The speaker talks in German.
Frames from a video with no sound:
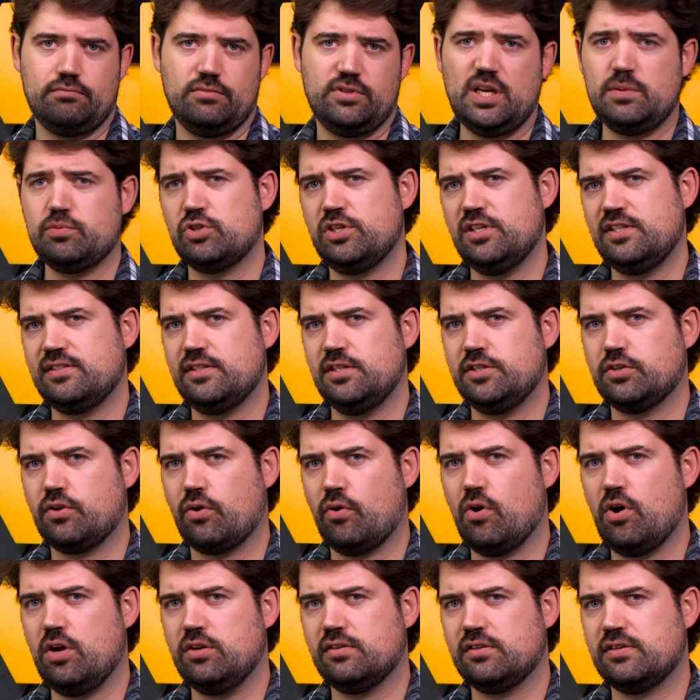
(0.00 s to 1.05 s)
Ich habe schließlich
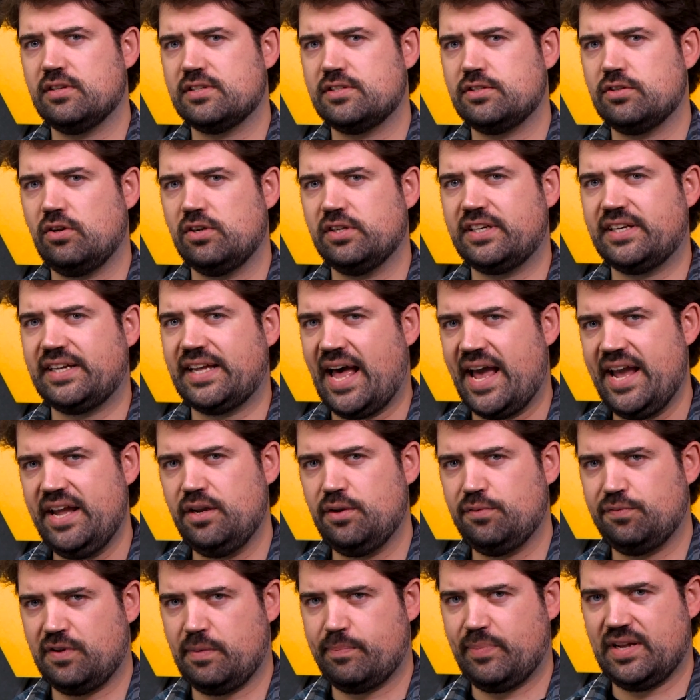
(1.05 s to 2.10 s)
gehört, das soll
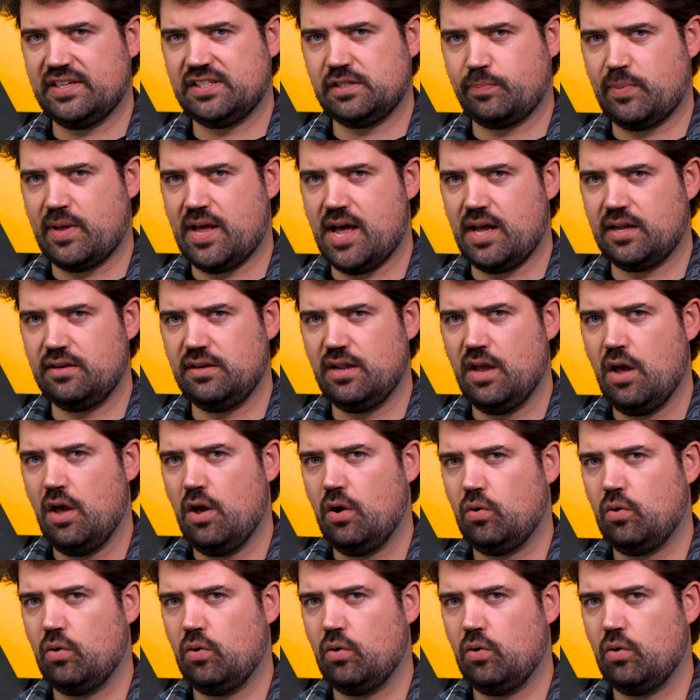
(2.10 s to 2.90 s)
keine verpassbaren